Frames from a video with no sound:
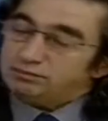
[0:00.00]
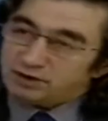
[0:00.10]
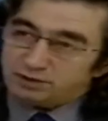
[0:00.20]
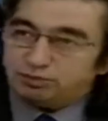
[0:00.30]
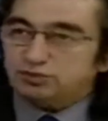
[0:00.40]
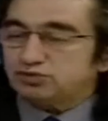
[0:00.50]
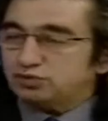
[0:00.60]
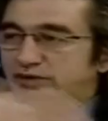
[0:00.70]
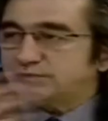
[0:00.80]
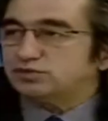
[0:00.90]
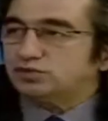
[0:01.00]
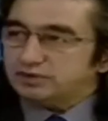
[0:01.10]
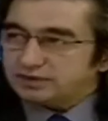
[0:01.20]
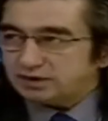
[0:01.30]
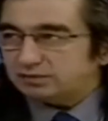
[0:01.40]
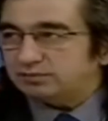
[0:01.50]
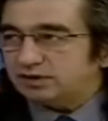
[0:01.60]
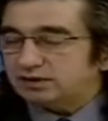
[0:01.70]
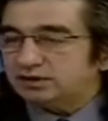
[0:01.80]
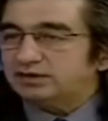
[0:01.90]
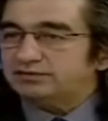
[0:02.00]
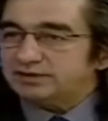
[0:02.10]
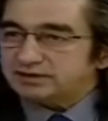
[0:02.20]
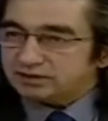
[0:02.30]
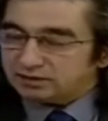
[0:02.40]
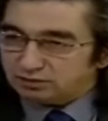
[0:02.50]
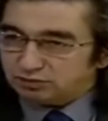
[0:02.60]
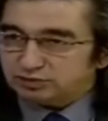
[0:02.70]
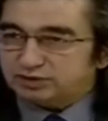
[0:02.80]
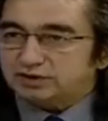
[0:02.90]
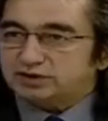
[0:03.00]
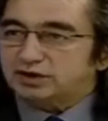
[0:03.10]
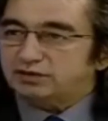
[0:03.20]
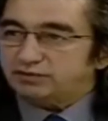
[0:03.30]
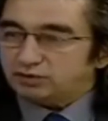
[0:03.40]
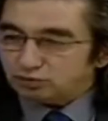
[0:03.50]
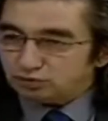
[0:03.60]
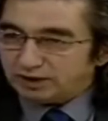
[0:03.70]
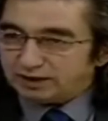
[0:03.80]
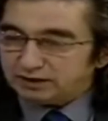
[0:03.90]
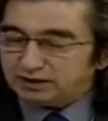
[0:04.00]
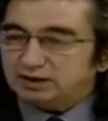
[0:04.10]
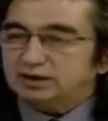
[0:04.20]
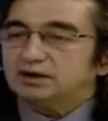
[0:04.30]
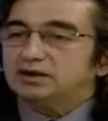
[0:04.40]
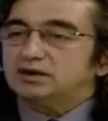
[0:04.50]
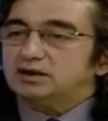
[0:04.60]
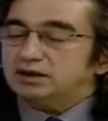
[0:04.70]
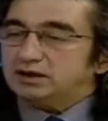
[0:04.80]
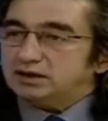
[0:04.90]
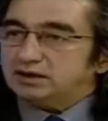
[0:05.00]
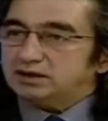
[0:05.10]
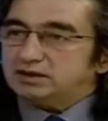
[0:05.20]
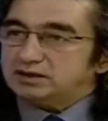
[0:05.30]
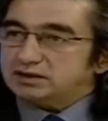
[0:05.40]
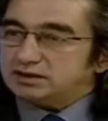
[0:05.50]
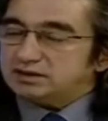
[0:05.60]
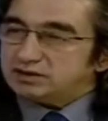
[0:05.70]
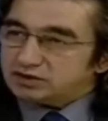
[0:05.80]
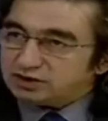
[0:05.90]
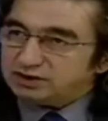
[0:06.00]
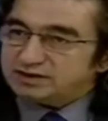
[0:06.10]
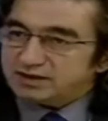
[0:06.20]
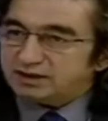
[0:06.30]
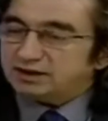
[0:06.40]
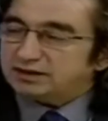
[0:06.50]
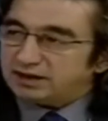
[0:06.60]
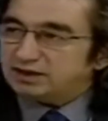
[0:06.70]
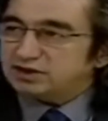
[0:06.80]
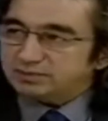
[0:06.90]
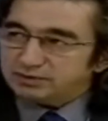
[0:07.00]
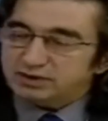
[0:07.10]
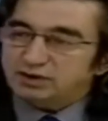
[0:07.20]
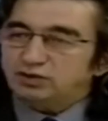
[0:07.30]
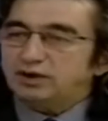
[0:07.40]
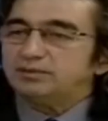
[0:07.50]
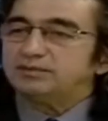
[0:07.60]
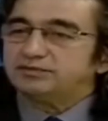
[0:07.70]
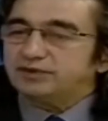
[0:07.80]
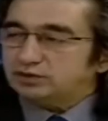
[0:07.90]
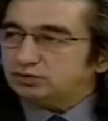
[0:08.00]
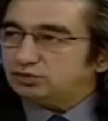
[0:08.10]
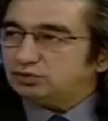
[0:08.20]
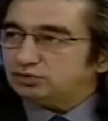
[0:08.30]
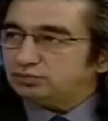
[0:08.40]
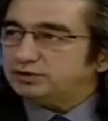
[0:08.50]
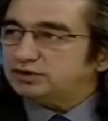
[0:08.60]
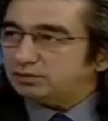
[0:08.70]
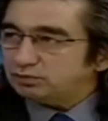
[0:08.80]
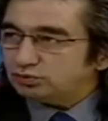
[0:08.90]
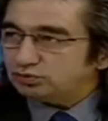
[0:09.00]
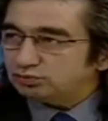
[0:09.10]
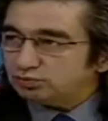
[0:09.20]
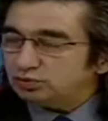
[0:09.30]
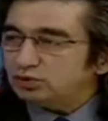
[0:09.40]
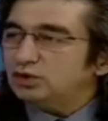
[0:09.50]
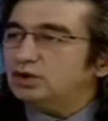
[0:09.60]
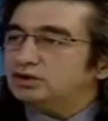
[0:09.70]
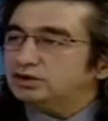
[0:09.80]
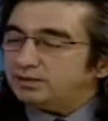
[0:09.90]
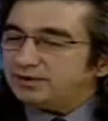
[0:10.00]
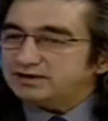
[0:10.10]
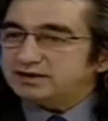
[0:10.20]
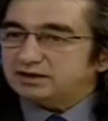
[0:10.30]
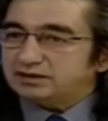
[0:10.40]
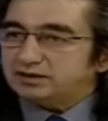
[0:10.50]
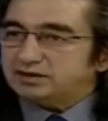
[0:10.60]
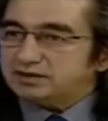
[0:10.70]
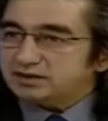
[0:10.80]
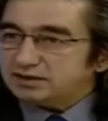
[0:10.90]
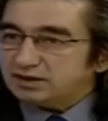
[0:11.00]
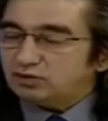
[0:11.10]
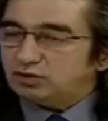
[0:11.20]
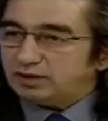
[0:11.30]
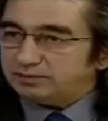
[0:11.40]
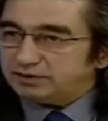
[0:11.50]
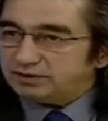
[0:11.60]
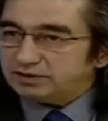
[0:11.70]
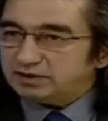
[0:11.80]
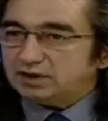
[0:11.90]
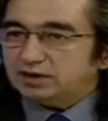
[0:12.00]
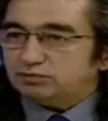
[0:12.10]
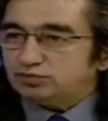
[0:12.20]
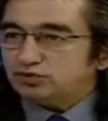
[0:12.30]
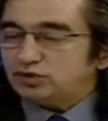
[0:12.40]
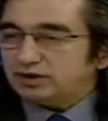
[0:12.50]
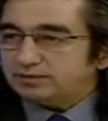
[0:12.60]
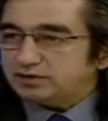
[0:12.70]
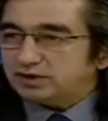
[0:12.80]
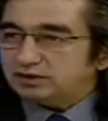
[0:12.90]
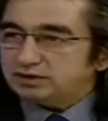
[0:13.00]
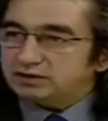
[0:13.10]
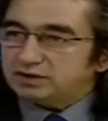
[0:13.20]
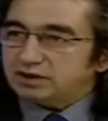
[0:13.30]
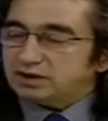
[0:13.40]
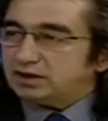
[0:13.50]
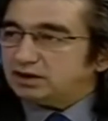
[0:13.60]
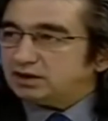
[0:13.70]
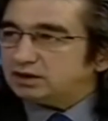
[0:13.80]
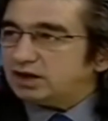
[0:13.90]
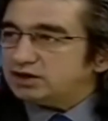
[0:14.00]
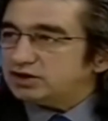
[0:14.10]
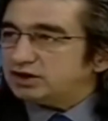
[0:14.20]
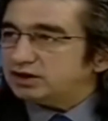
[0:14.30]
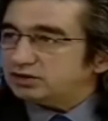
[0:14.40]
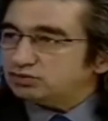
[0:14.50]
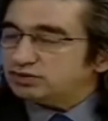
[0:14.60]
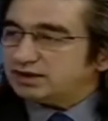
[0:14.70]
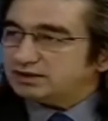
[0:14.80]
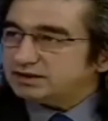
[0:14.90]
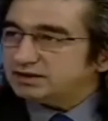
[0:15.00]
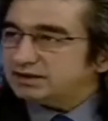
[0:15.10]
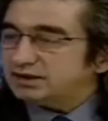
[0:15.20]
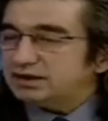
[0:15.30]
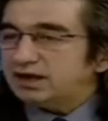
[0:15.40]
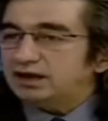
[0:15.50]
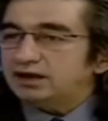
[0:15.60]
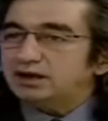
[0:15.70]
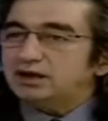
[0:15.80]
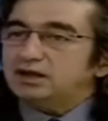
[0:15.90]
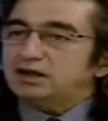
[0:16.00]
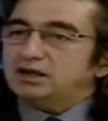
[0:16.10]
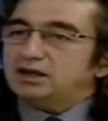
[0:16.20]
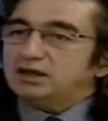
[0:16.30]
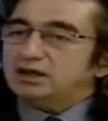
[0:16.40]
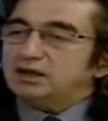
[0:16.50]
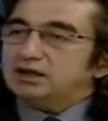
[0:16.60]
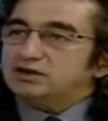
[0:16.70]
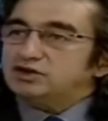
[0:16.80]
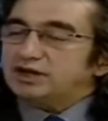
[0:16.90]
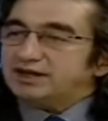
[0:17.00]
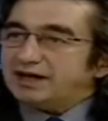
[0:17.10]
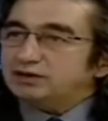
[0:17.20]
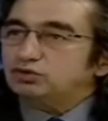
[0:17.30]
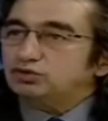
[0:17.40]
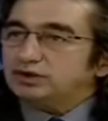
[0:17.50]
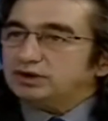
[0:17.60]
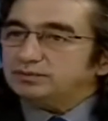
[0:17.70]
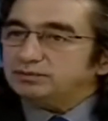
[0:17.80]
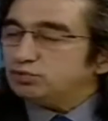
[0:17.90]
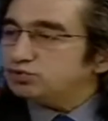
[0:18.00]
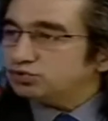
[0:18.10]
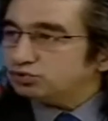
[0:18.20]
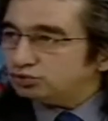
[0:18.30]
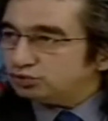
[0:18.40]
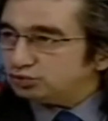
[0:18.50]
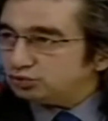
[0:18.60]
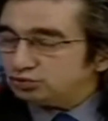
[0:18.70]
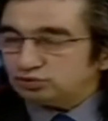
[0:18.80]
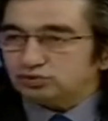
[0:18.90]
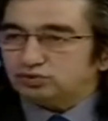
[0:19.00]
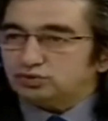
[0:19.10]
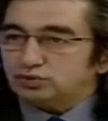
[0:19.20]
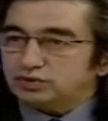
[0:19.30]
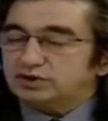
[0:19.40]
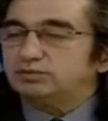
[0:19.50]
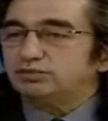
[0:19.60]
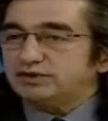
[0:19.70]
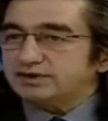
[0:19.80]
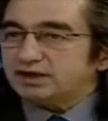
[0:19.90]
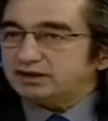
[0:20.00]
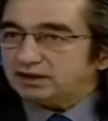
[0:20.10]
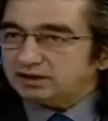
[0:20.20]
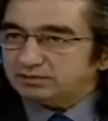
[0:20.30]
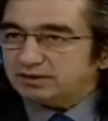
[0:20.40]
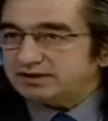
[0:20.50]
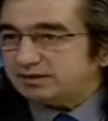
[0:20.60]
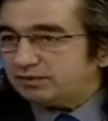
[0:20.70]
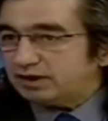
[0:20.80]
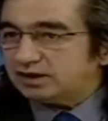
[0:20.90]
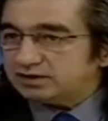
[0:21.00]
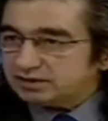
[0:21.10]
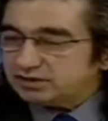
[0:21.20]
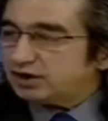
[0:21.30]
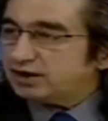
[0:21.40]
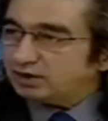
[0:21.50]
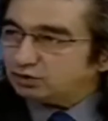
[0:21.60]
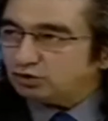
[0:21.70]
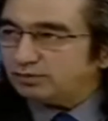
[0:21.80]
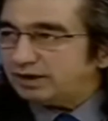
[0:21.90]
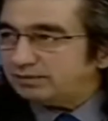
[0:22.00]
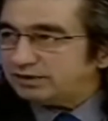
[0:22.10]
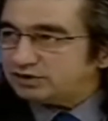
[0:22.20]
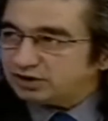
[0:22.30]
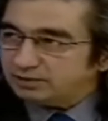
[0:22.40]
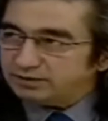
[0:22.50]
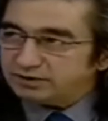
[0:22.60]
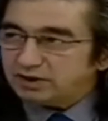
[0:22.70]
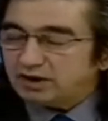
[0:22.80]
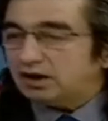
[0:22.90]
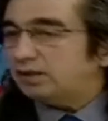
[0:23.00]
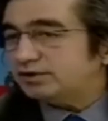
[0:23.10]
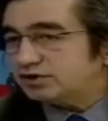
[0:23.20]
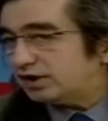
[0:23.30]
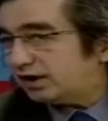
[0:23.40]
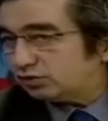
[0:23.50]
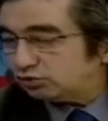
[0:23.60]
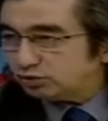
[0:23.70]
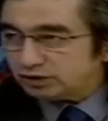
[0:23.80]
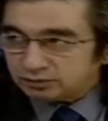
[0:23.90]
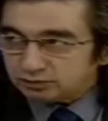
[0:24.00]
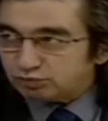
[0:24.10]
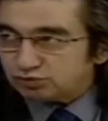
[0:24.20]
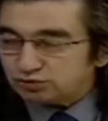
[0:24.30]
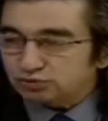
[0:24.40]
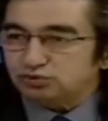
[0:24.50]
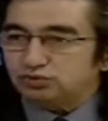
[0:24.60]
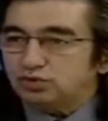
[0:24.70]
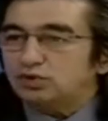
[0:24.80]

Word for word: menopoz dönemi sonrası hanımlarda daha fazla da ortaya çıkan ve görülen e, içinde sedanter yaşamında önemli bir faktör olduğu bir tablodur bu. Damar sertliği açısından önemlidir. Bu şöyle bir şeydir. E, kan şekeri düzensizlikleri yani e, şeker kullanımı bozukluğudur. Ki bu insanlarda bazen bakarsınız şeker normal bile çıkabilir. Ama şeker kullanımı bozuktur.